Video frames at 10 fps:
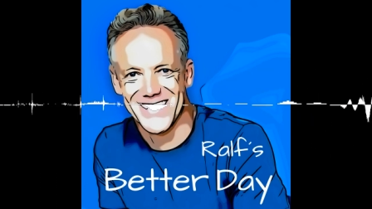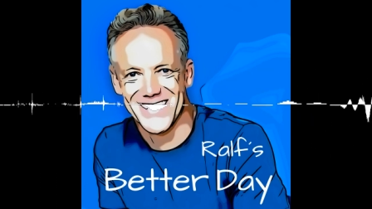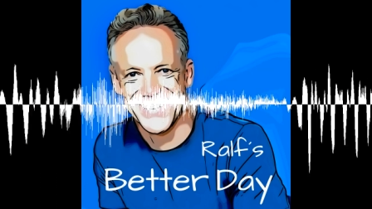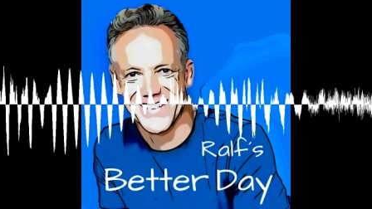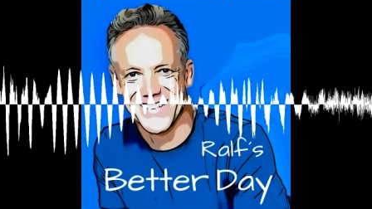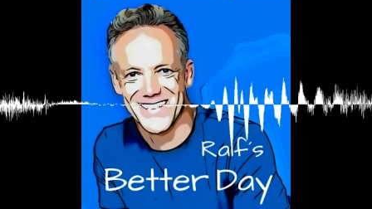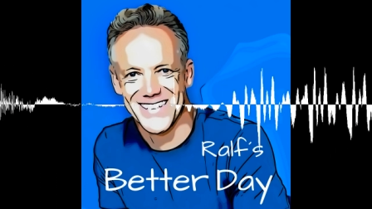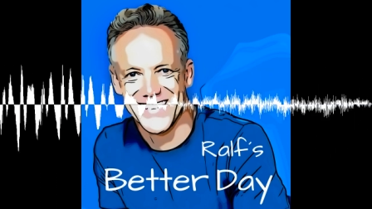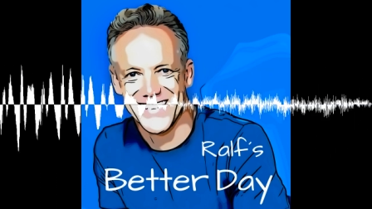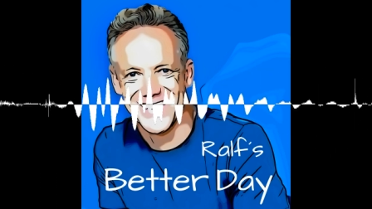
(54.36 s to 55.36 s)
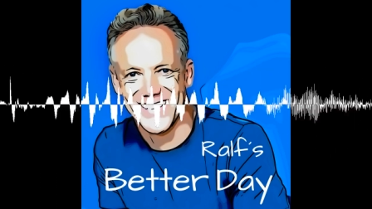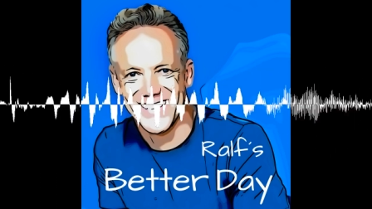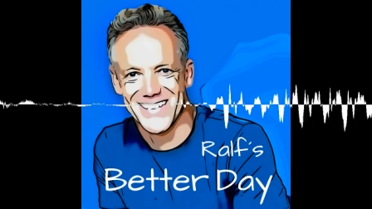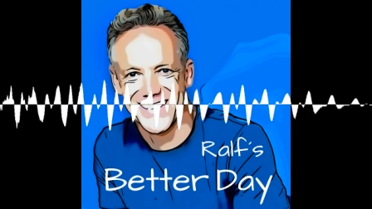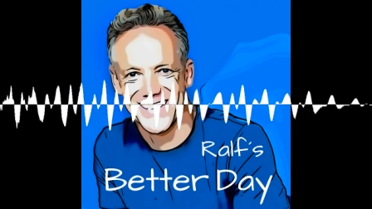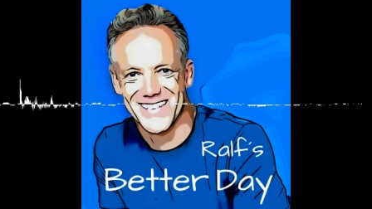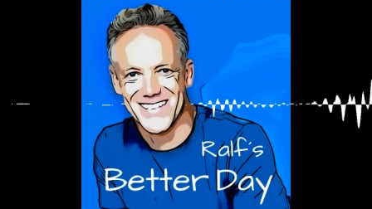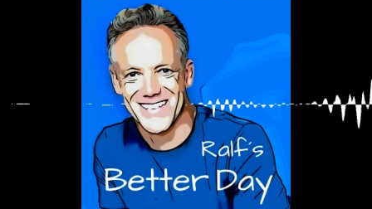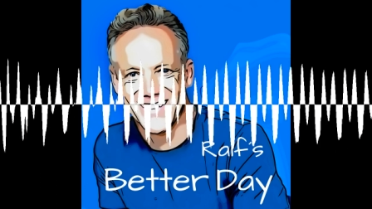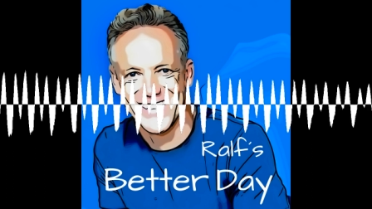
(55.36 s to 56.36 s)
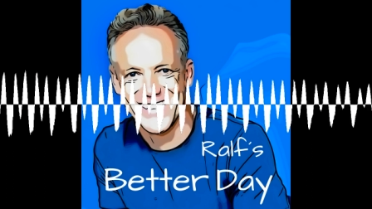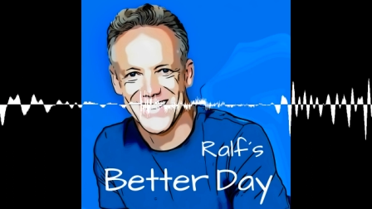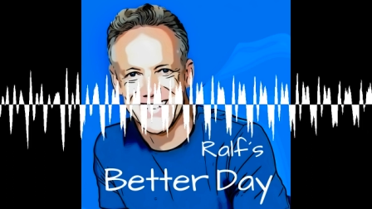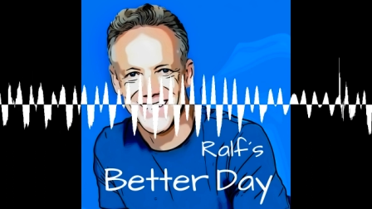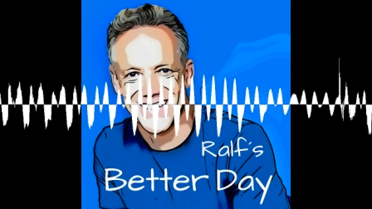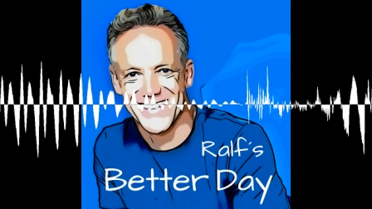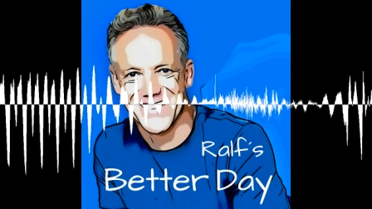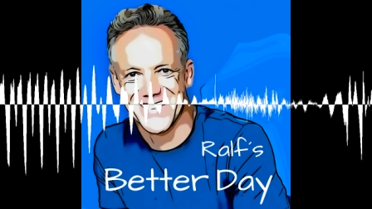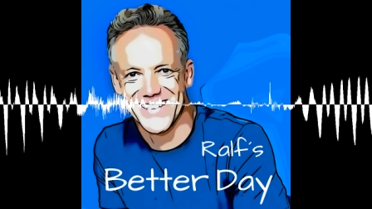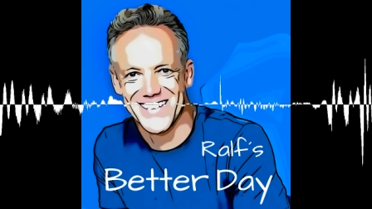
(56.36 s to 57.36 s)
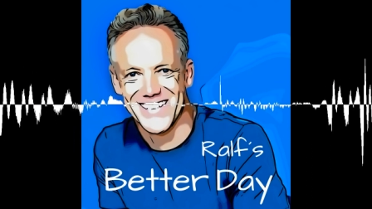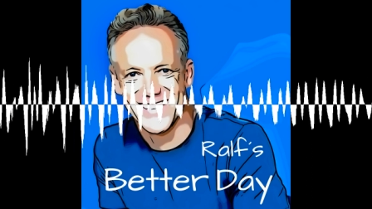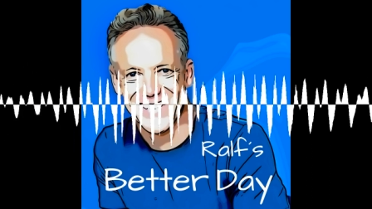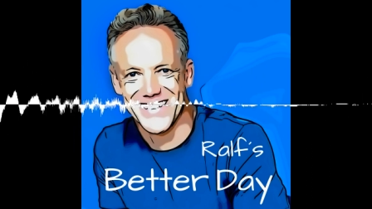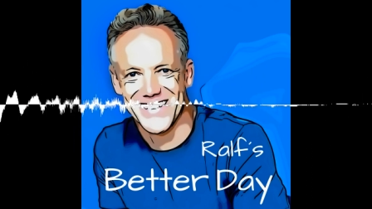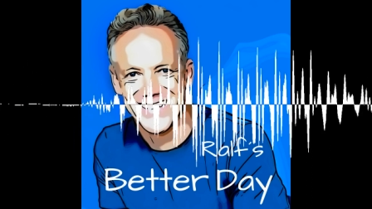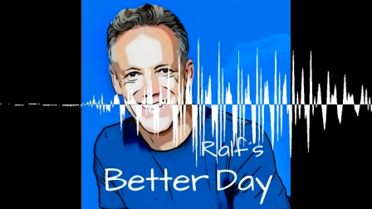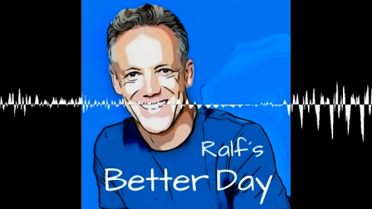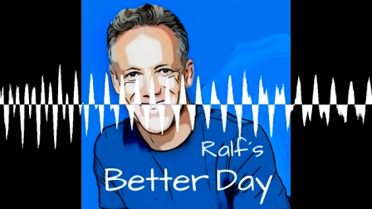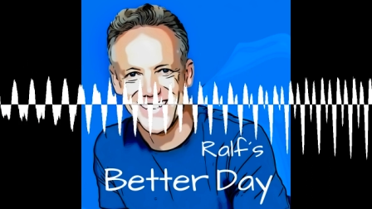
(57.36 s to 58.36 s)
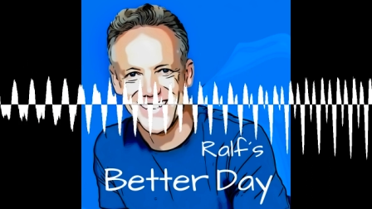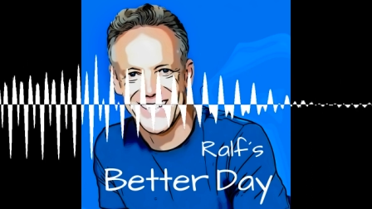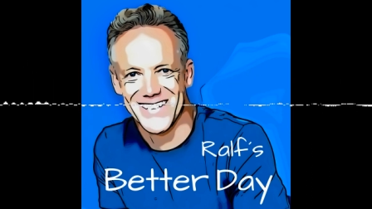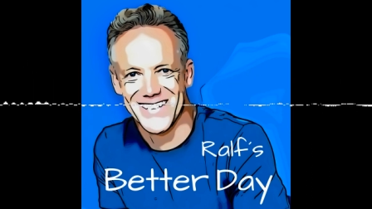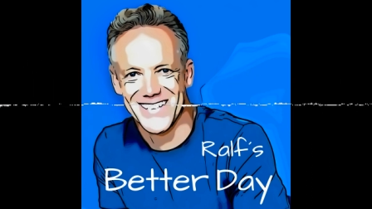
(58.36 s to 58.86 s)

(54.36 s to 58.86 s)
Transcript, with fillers: Ich fand das Gespräch super spannend und äh, du kannst das Gespräch übrigens auch anhören